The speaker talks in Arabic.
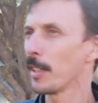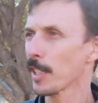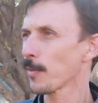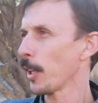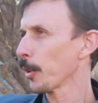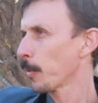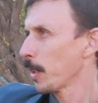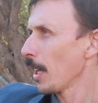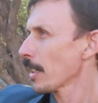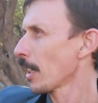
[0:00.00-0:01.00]
الناس في
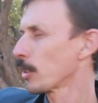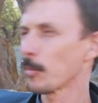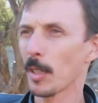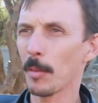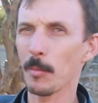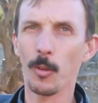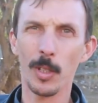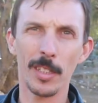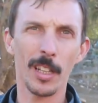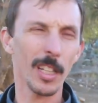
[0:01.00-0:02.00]
العروبيات عندهم دابا
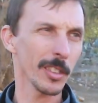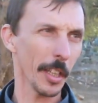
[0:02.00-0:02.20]
المواصلات